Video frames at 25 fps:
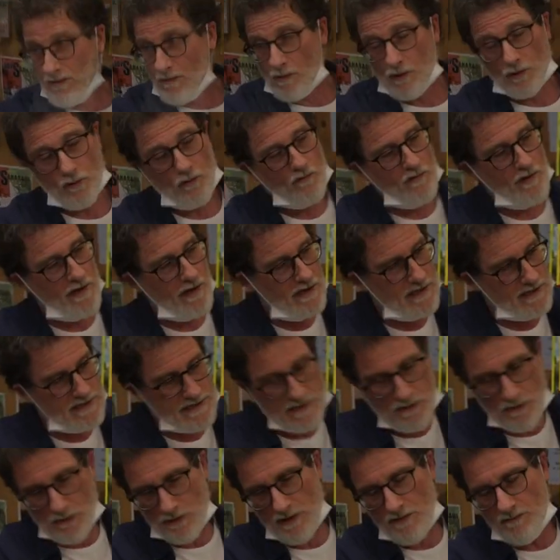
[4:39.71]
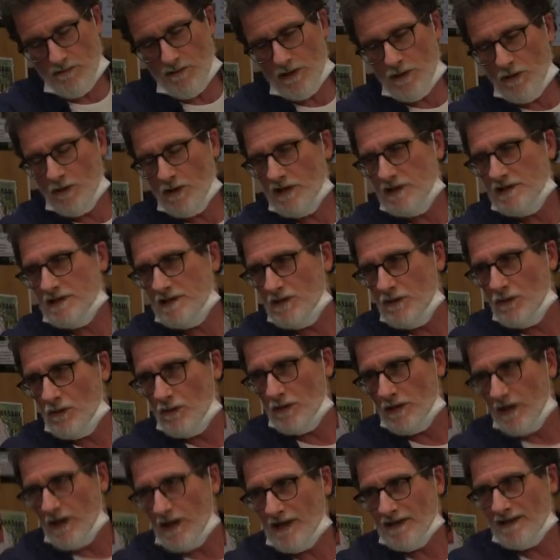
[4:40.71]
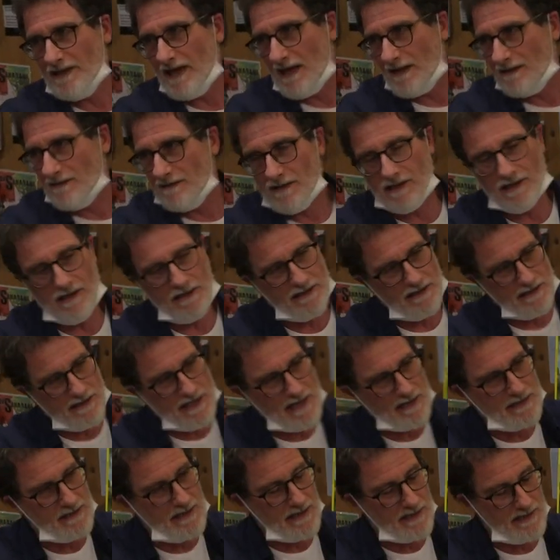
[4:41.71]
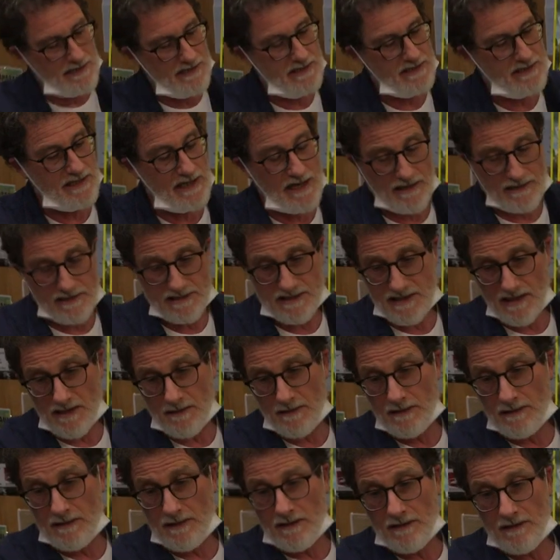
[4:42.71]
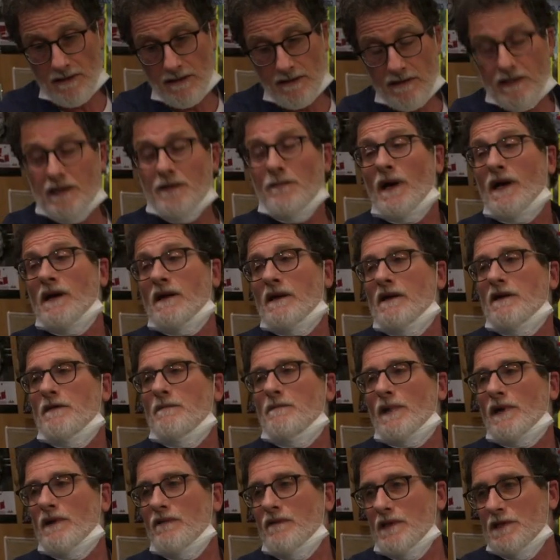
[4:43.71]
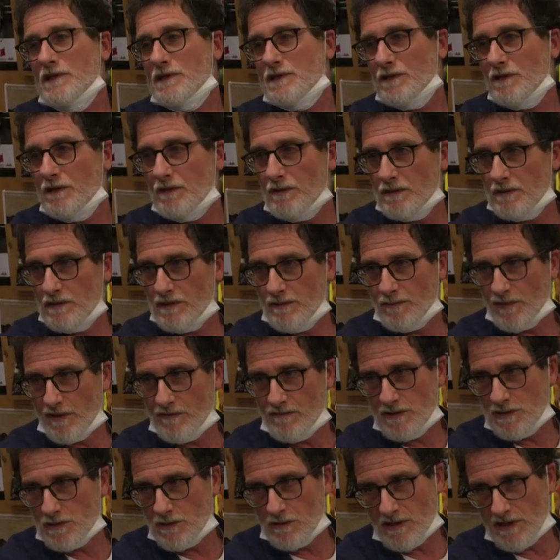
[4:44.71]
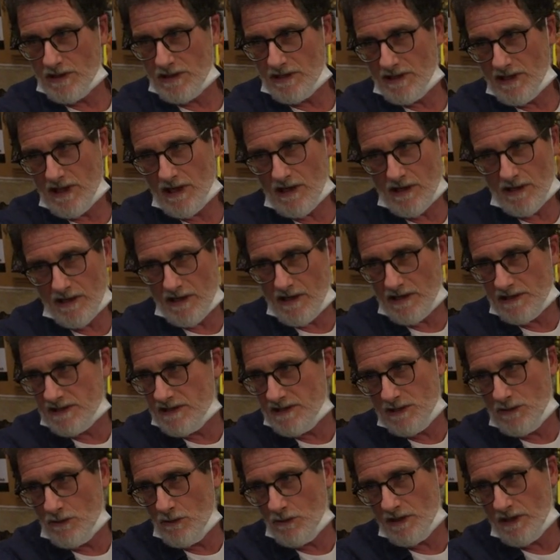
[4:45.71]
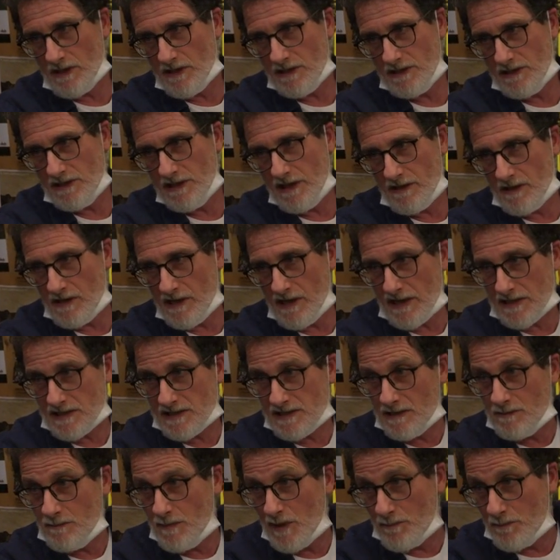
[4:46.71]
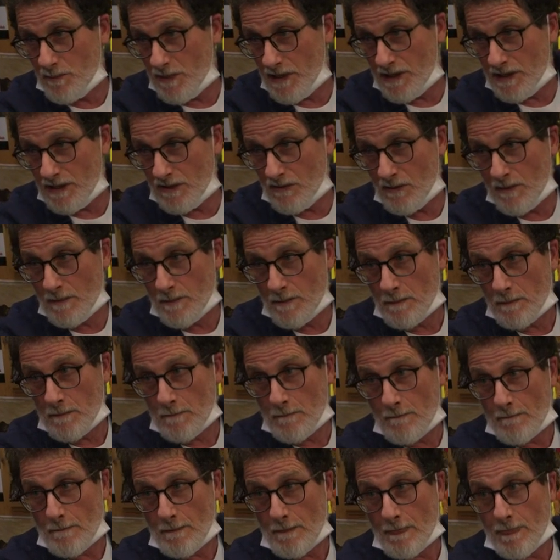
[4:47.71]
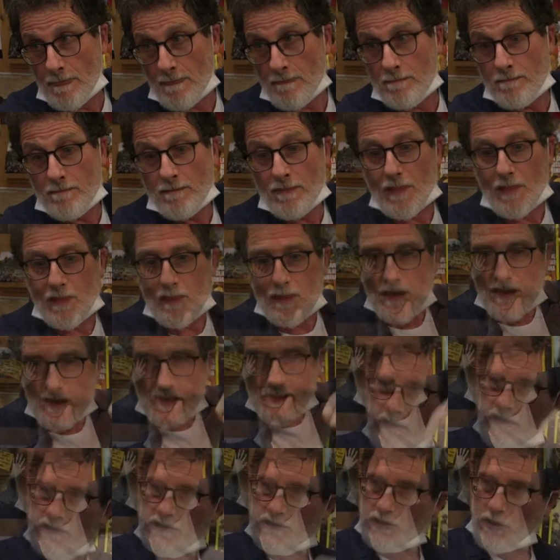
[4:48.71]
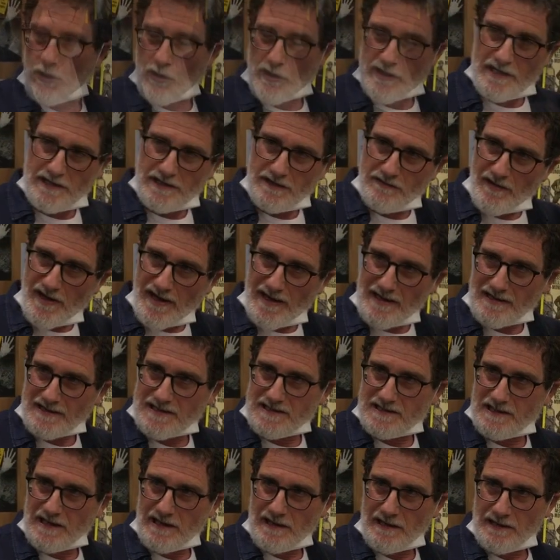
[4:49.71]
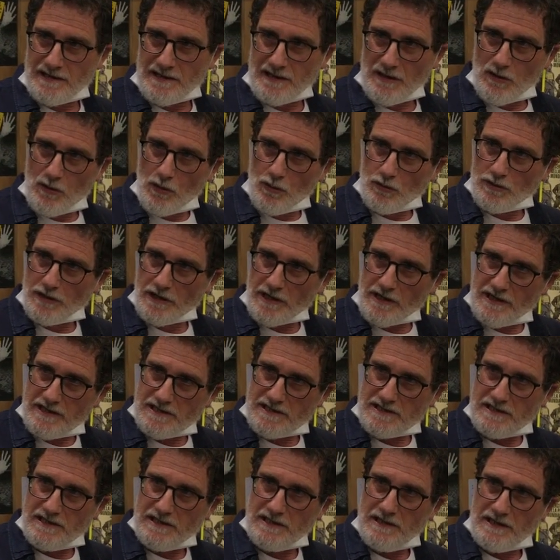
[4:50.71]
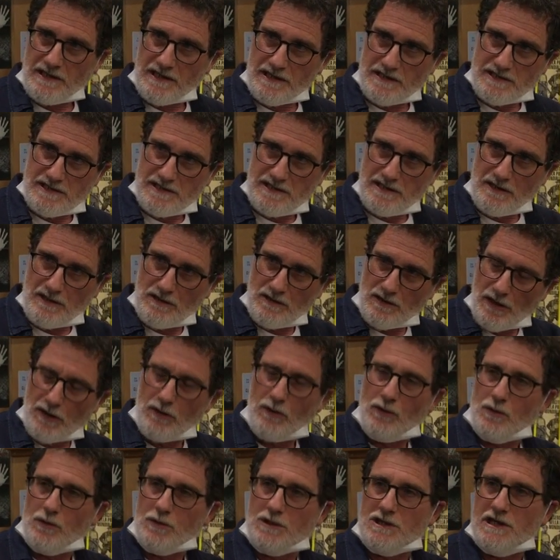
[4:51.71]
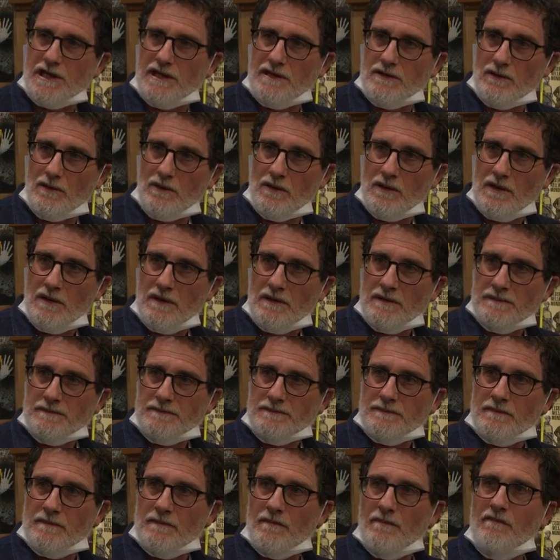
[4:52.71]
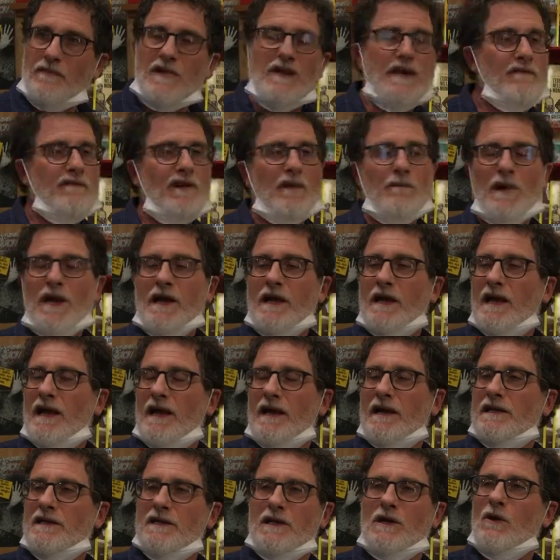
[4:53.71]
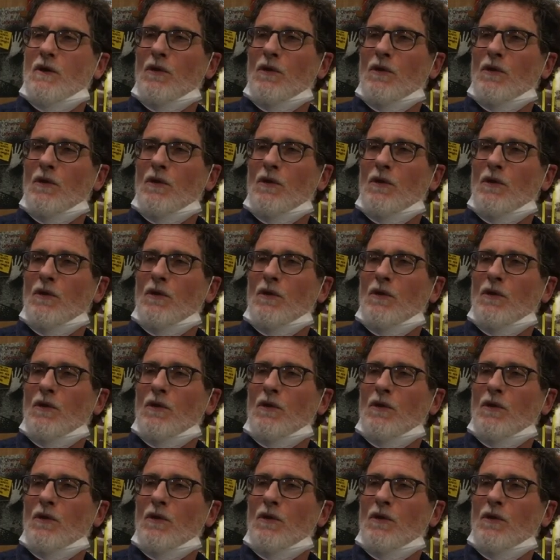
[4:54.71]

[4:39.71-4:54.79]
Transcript: quando fai lezione in video lezione, la DAD, la didattica a distanza, ti manca l'imprevisto, l'imprevisto che ti dà la relazione, che ti dà in classe il bambino. Storia diversa, incontri che si, che si incrociano, veniva a mancare di